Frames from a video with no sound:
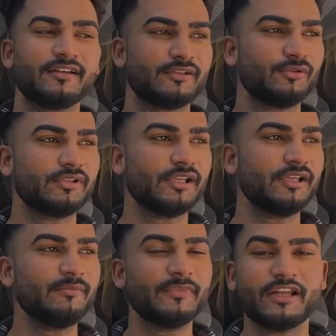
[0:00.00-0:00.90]
क्योंकि
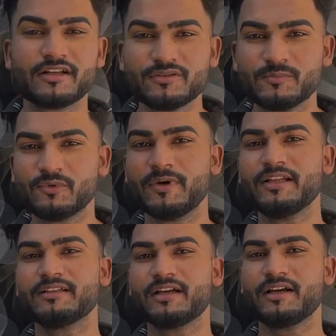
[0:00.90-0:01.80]
मेरा जो
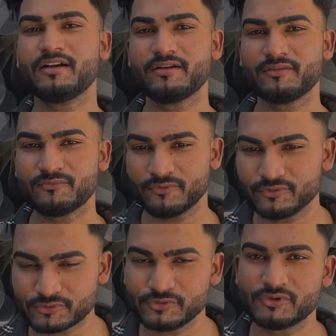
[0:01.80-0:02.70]
मोबाइल था
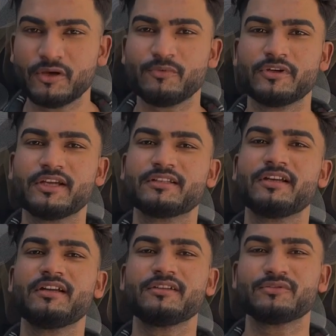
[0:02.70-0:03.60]
वो स्विच ऑफ हो गया
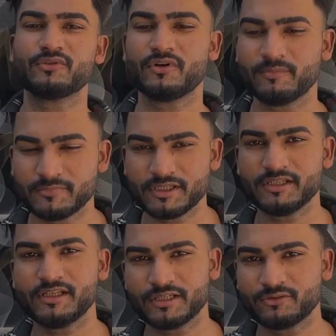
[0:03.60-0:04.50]
था तो हमने
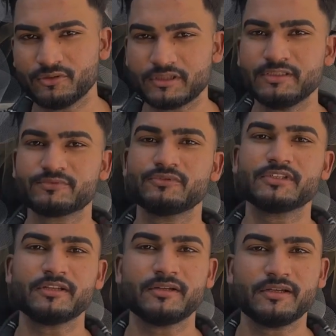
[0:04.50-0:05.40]
एक दो क्लिप्स
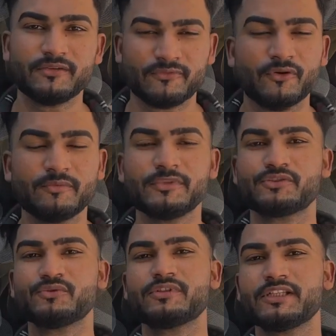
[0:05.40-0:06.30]
उनके फ़ोन में
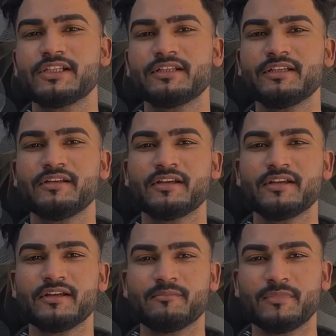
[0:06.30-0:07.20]
शूट किए थे
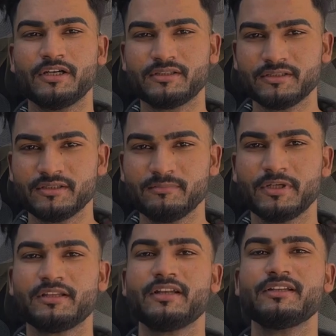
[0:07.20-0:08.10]
बट
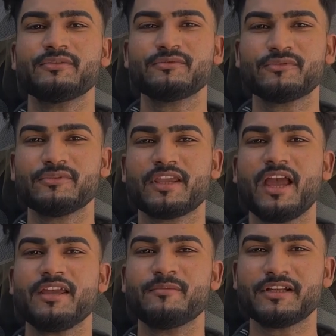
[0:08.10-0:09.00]
पता नहीं उनको
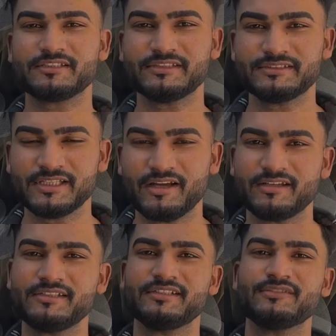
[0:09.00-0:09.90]
क्या इमरजेंसी आ
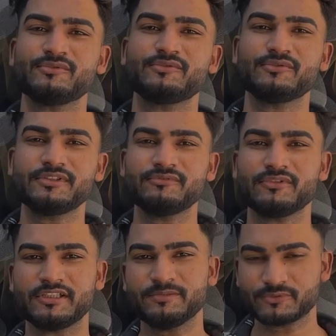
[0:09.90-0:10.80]
गई थी तो उन्होंने
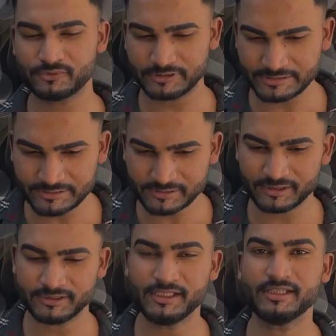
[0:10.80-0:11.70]
वो क्लिप्स को डिलीट
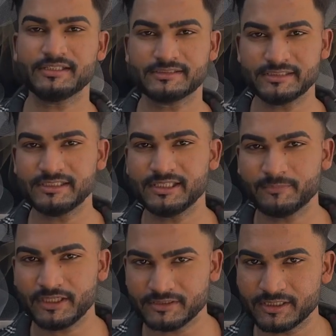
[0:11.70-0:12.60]
कर दिए इसीलिए
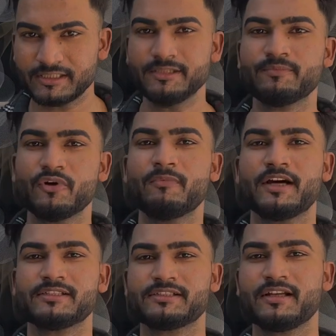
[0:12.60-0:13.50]
मैं ये क्लिप को
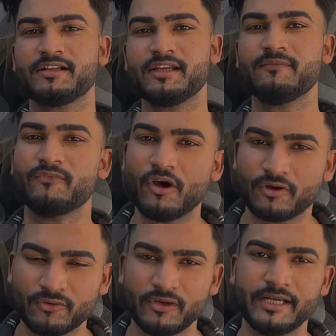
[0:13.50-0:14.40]
मर्ज करके
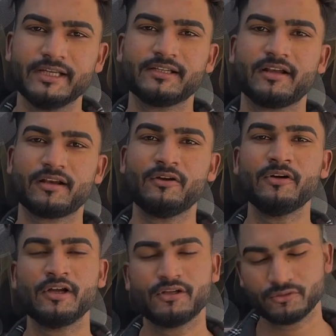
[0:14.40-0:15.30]
ब्लॉग को एंड कर रहा
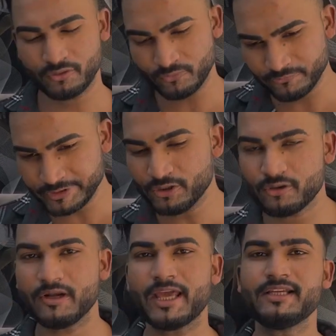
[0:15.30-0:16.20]
हूँ तो वीडियो
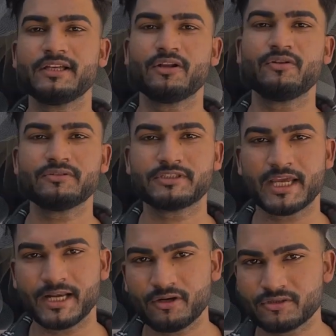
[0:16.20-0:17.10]
को लाइक करो
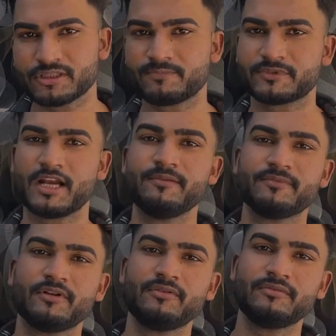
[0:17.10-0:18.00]
चैनल को
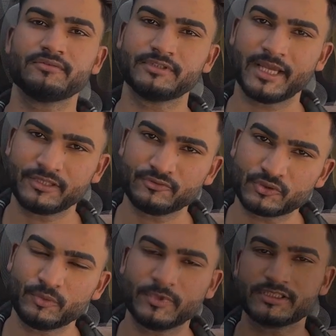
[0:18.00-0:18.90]
सब्सक्राइब करो थैंक यू
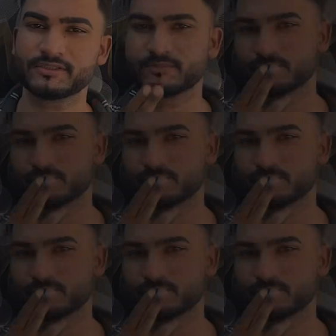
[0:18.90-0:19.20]
सो मच